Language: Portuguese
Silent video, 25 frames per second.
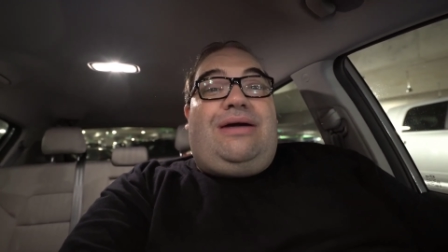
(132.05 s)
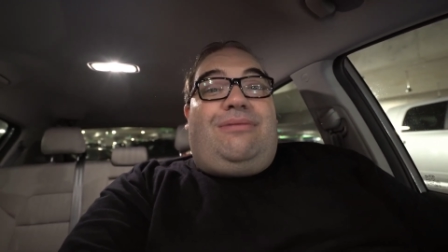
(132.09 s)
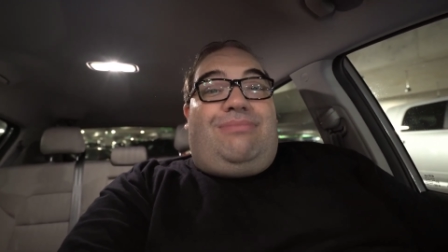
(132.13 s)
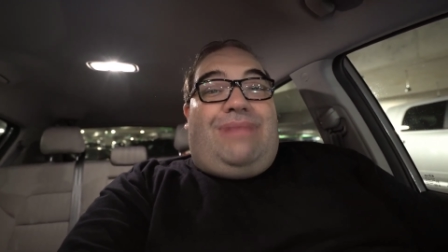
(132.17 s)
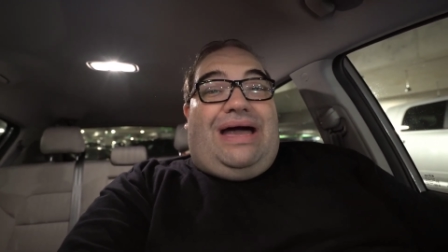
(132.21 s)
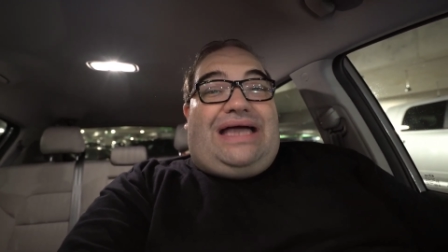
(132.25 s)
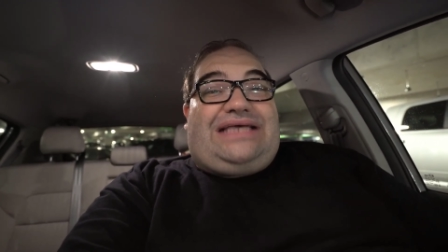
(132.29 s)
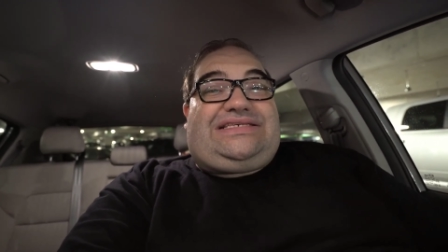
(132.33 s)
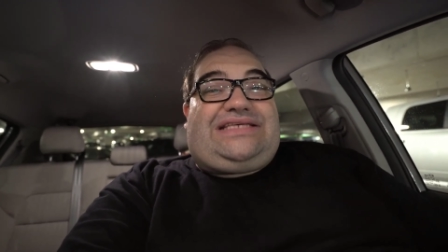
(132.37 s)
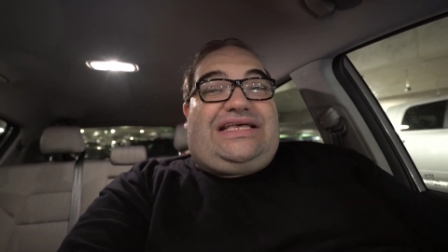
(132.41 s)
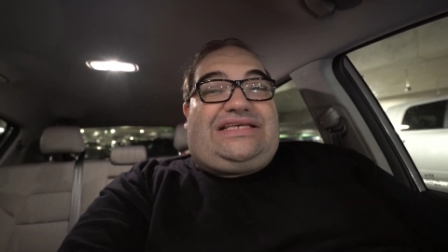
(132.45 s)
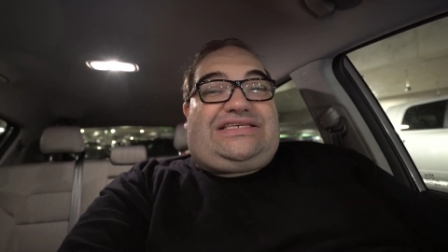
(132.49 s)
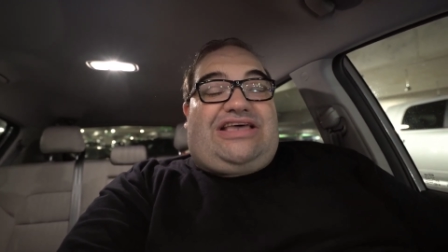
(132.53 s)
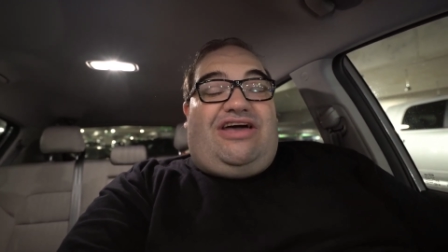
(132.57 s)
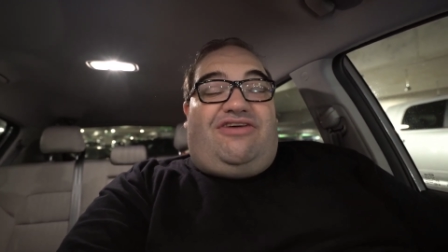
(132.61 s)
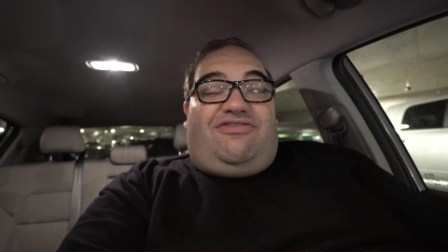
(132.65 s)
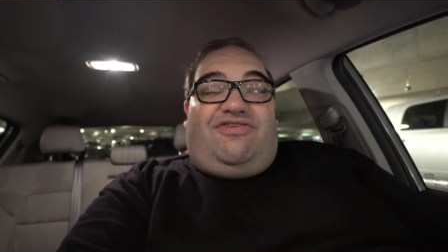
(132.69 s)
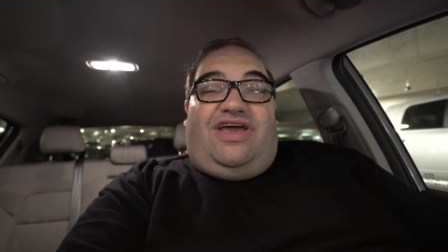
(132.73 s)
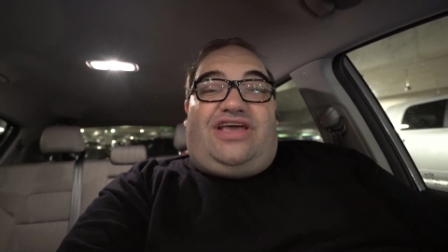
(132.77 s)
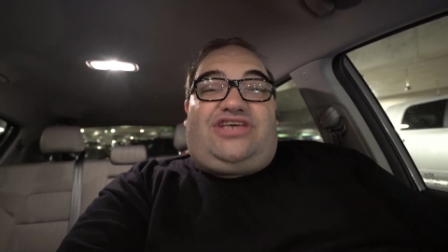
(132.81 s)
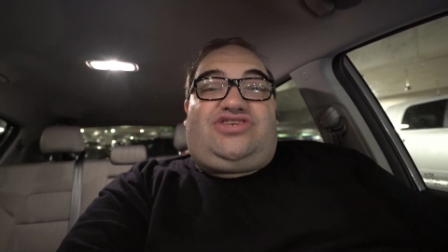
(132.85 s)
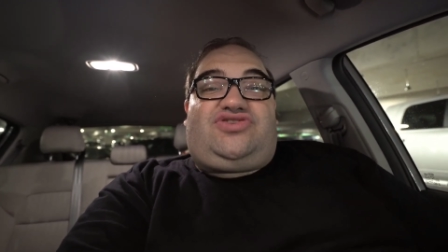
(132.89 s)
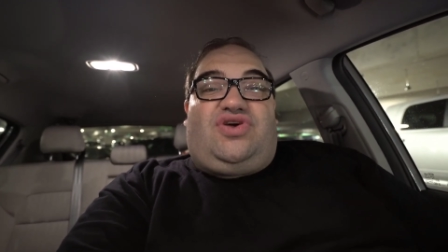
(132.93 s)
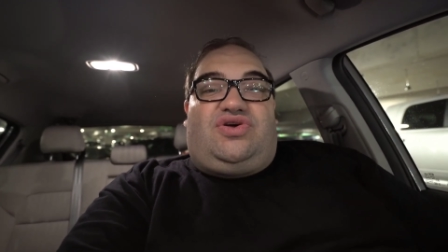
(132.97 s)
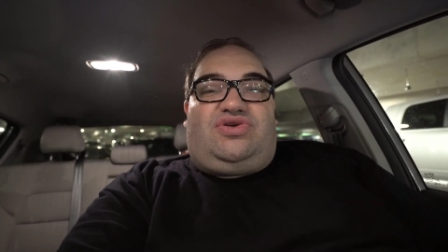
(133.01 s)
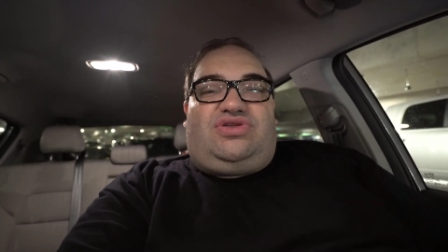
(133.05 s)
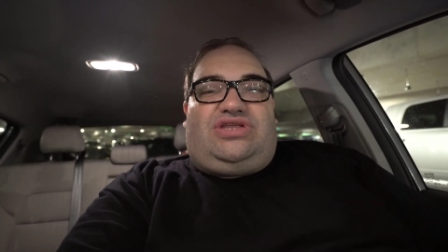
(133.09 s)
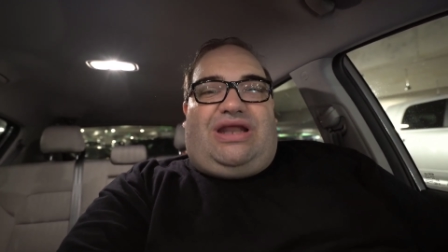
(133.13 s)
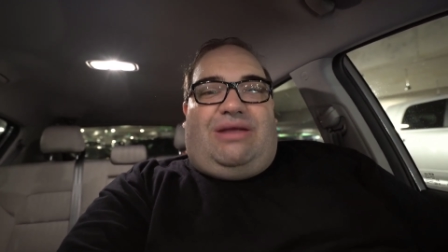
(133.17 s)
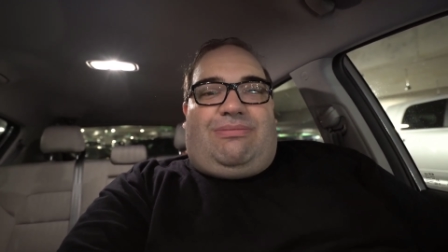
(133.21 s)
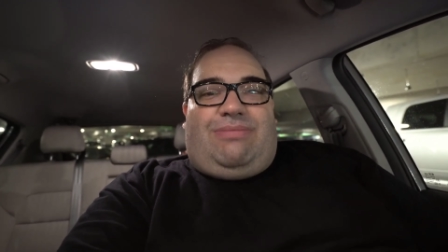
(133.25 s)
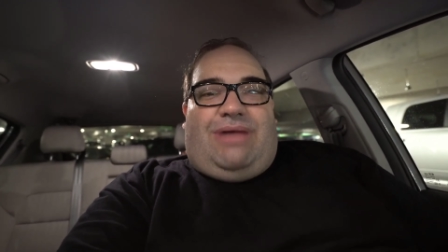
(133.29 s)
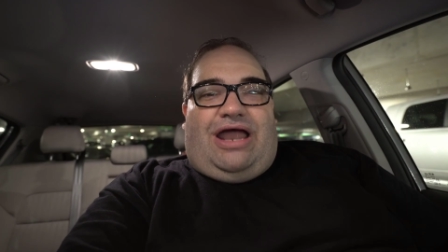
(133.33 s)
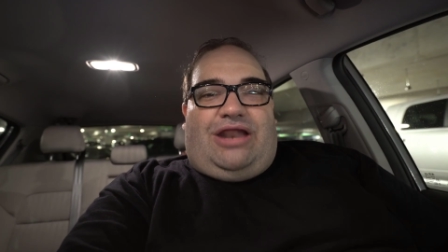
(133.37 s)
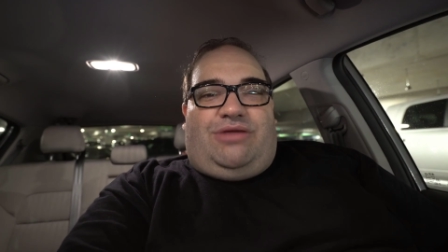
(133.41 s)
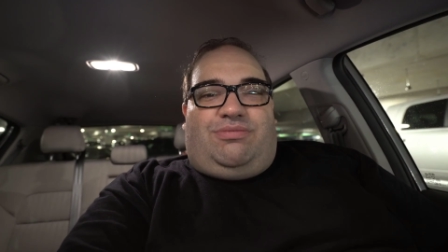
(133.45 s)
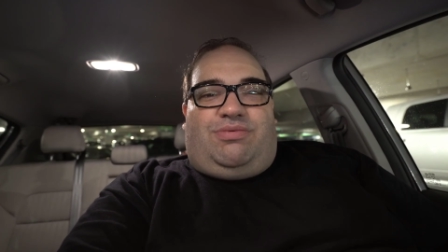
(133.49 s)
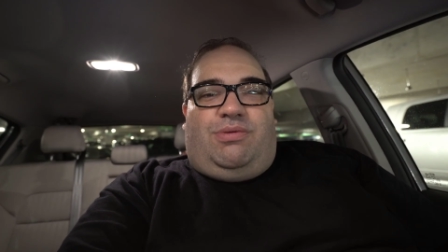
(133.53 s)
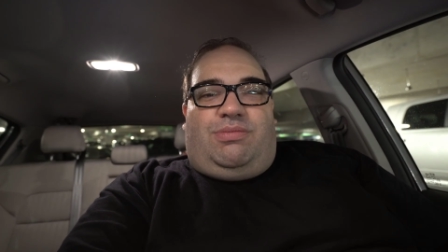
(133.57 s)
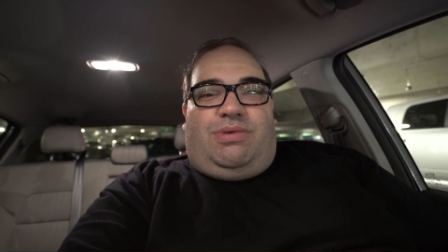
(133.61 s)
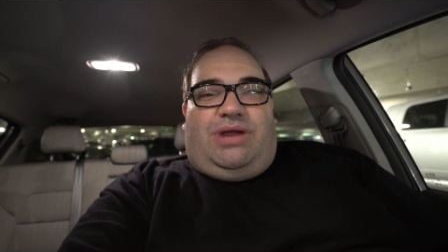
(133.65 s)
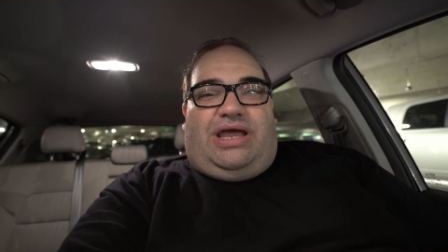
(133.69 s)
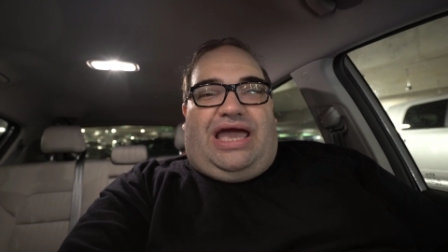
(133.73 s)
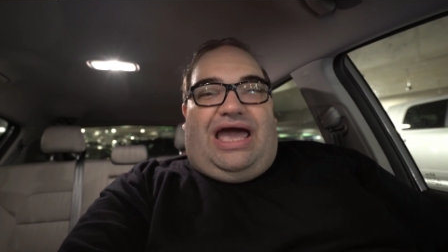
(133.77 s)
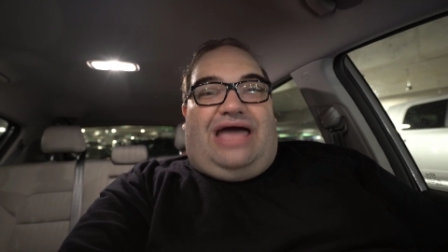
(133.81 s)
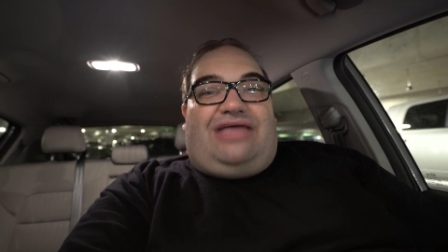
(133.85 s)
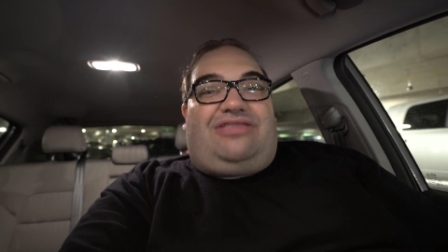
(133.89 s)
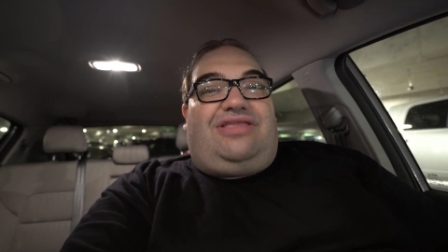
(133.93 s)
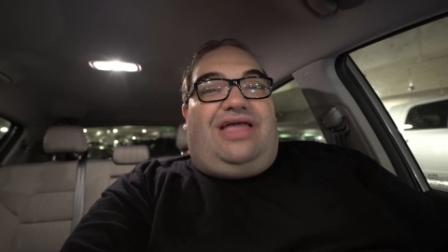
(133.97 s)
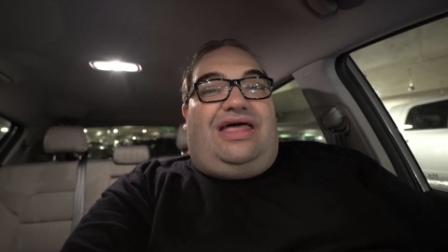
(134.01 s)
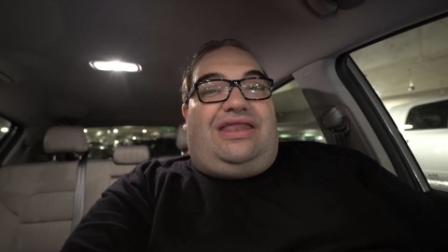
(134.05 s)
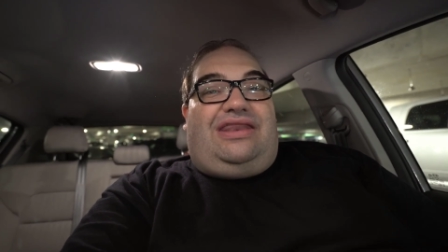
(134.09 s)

Mas dessa vez foi um trabalho publicado